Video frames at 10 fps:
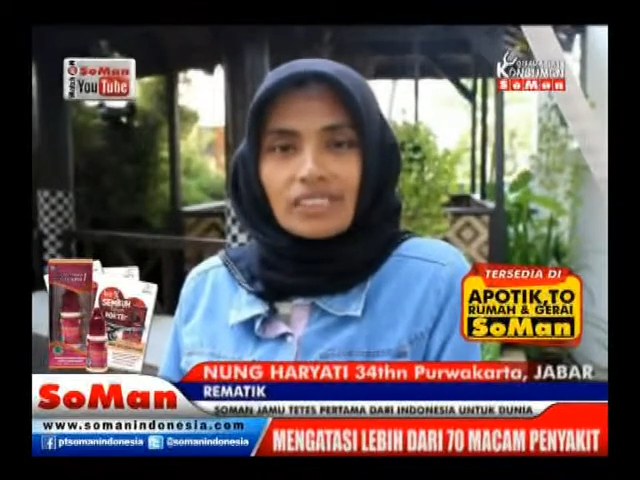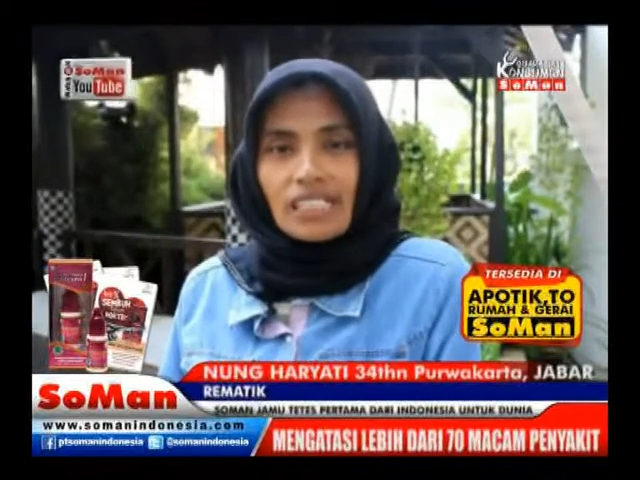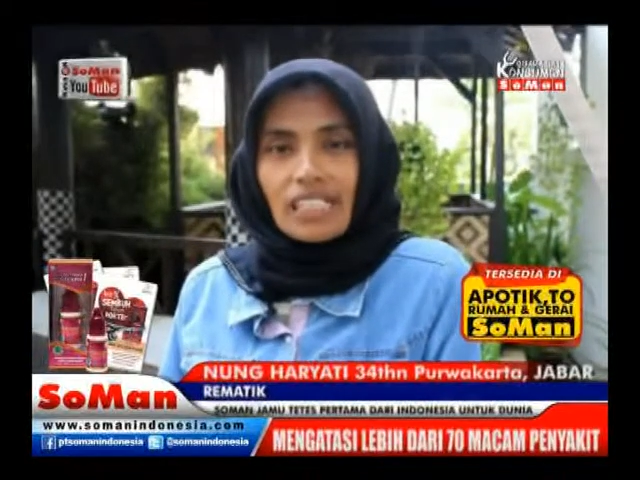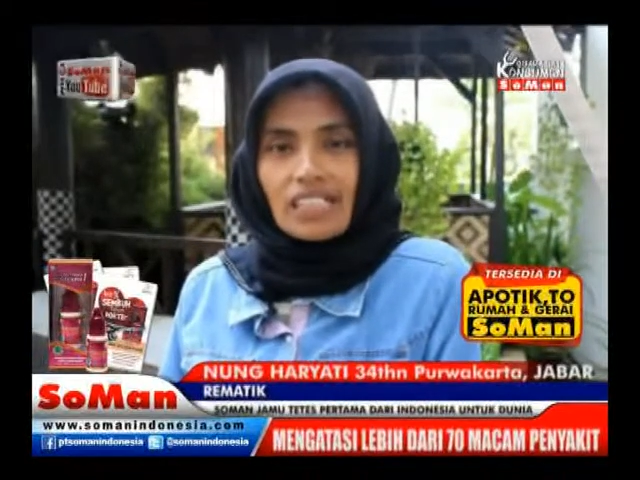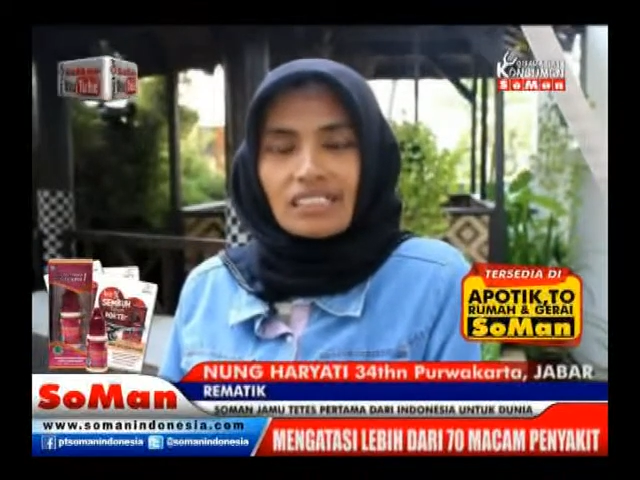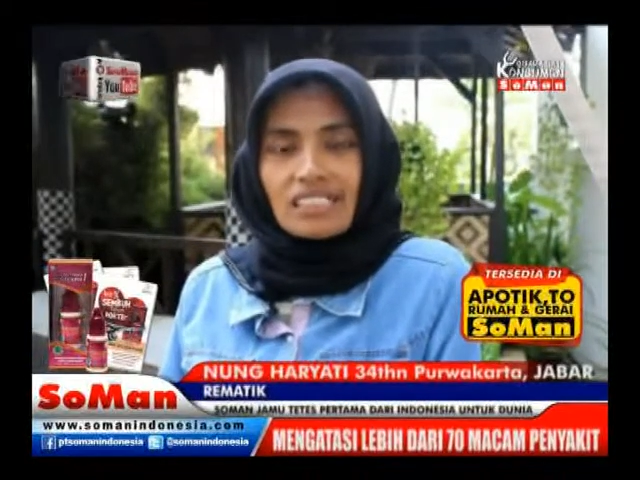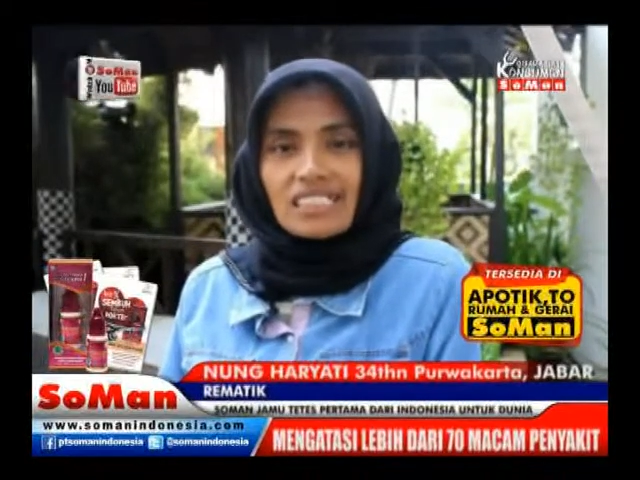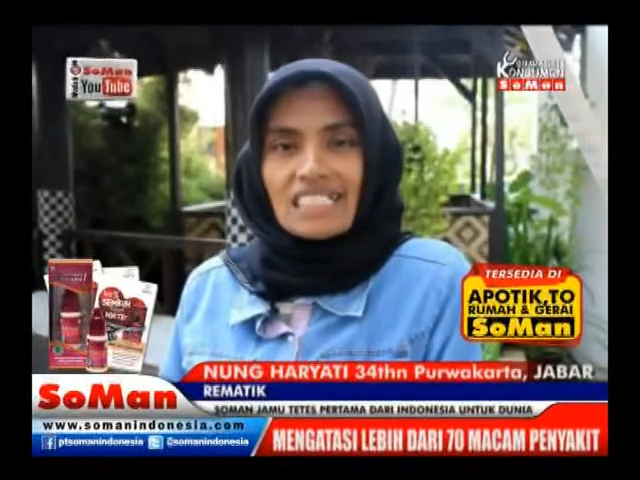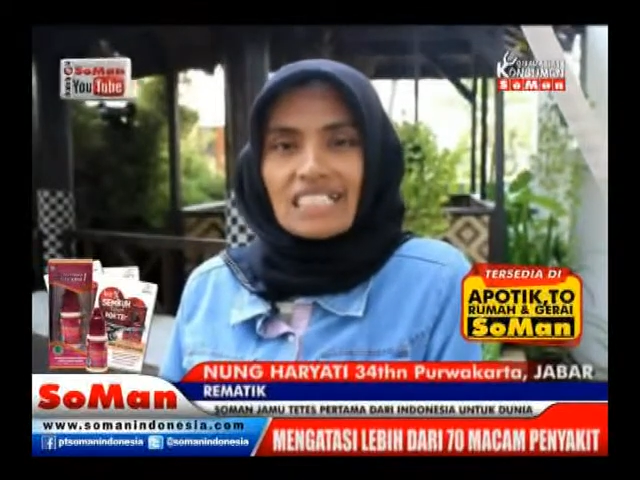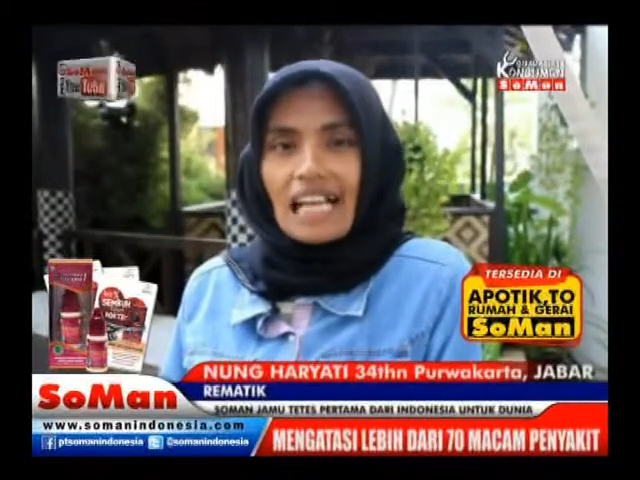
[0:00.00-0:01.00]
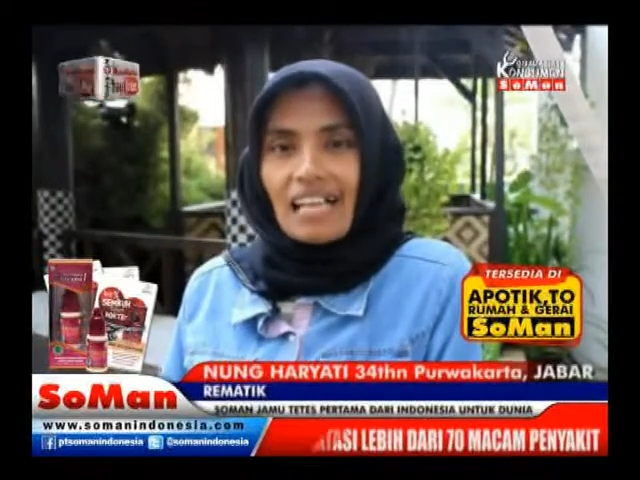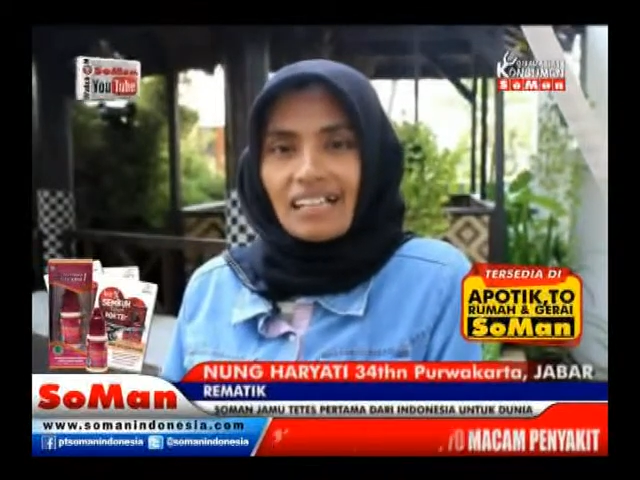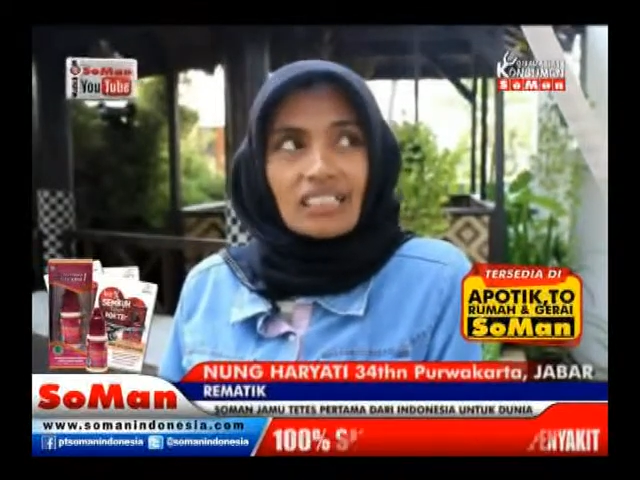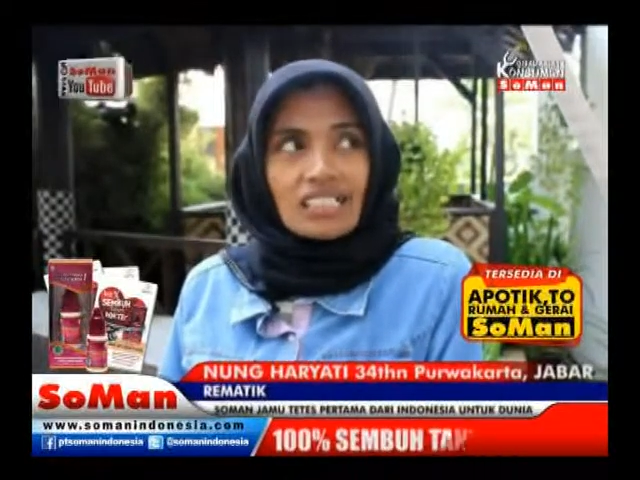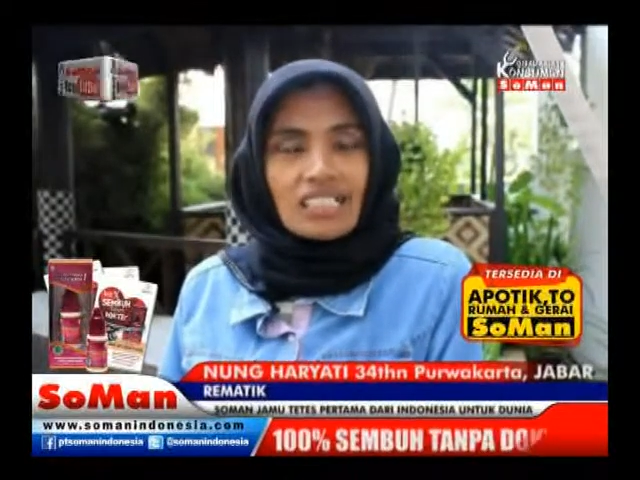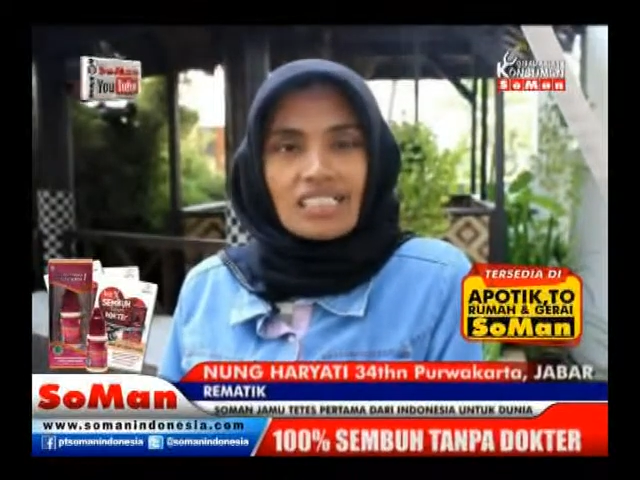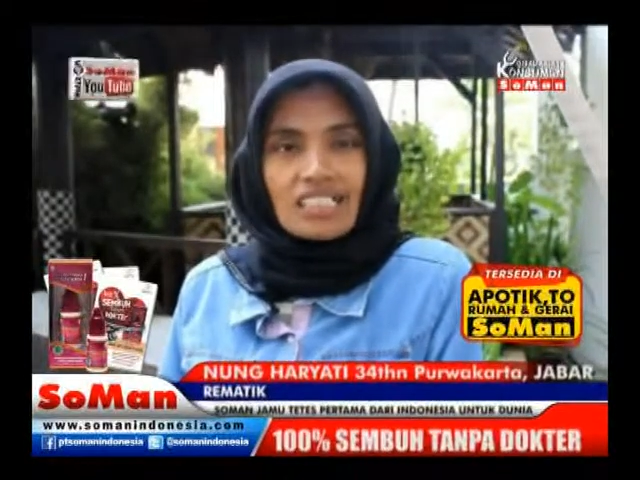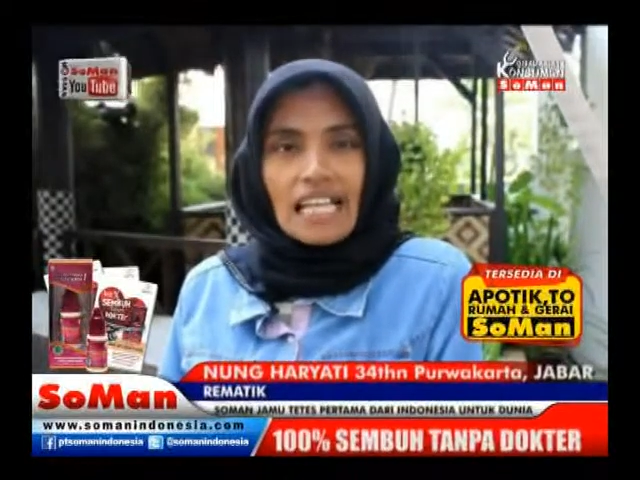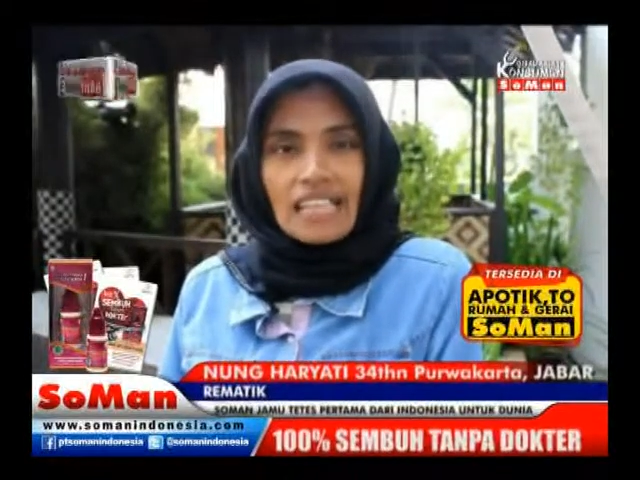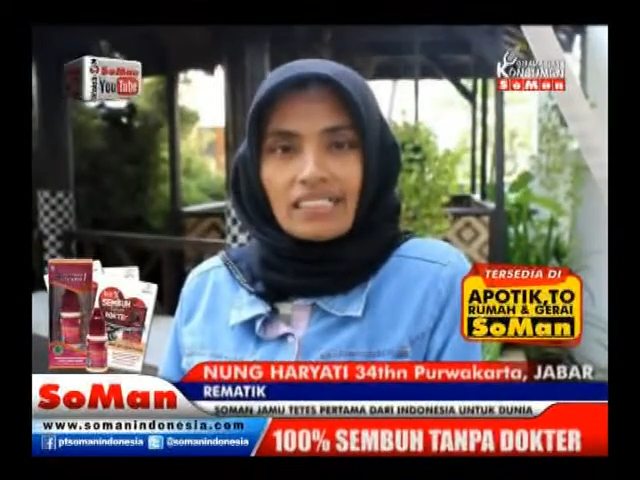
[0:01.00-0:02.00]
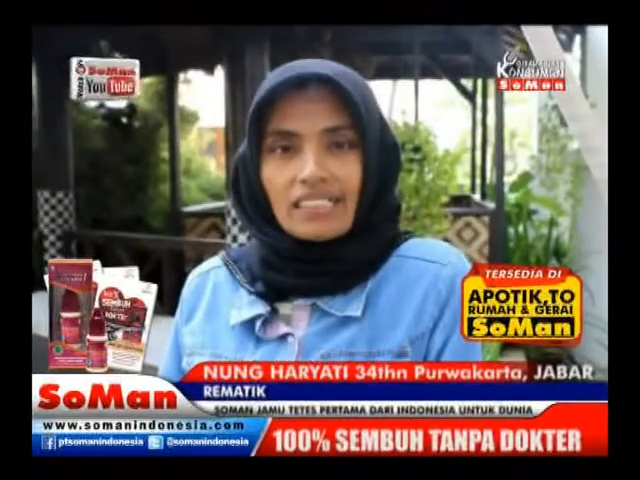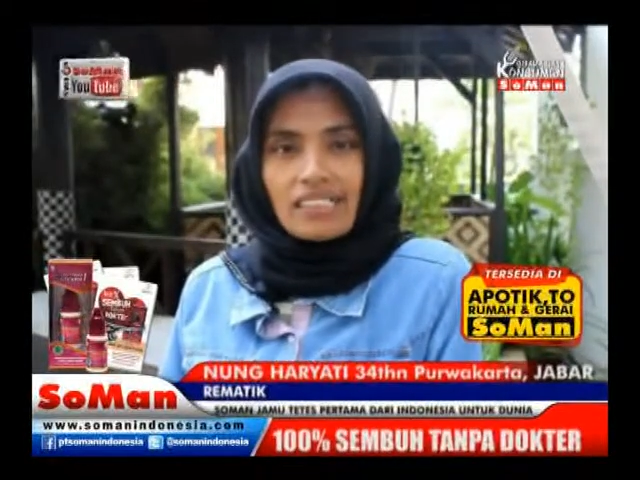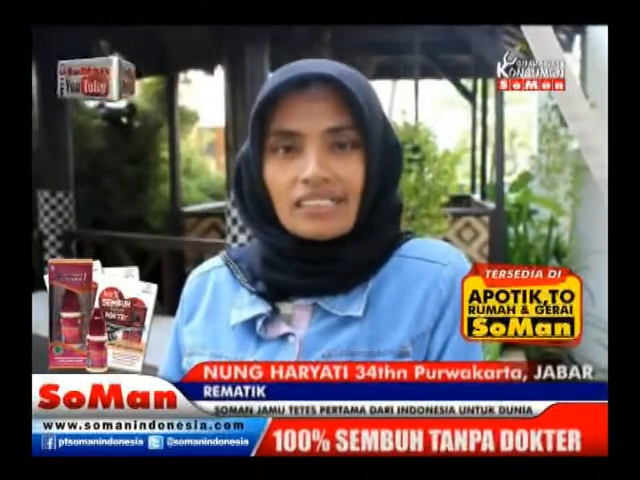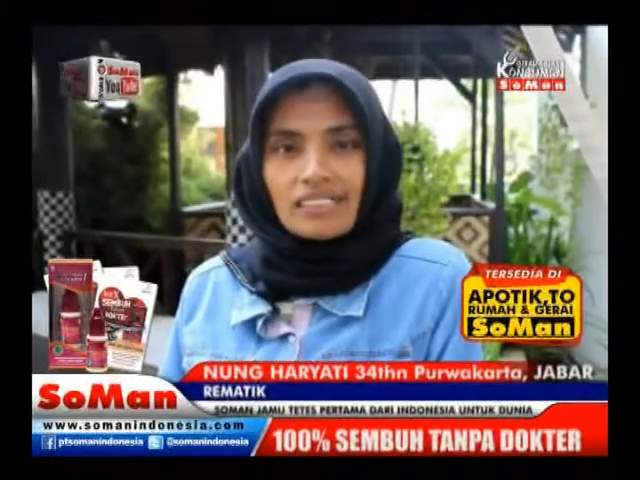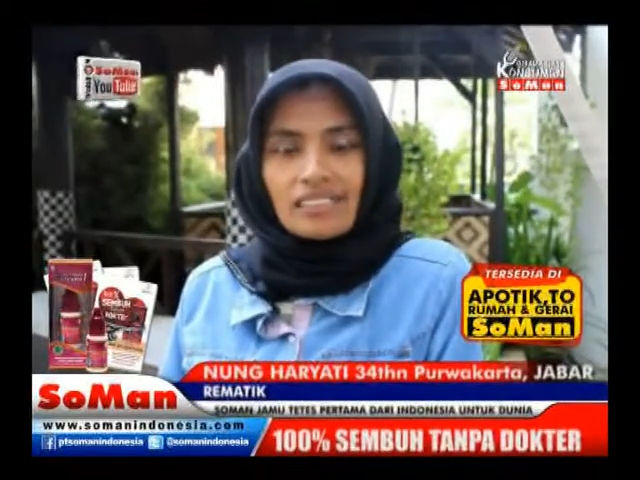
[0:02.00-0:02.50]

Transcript: saya tersiksa, rasanya sakit,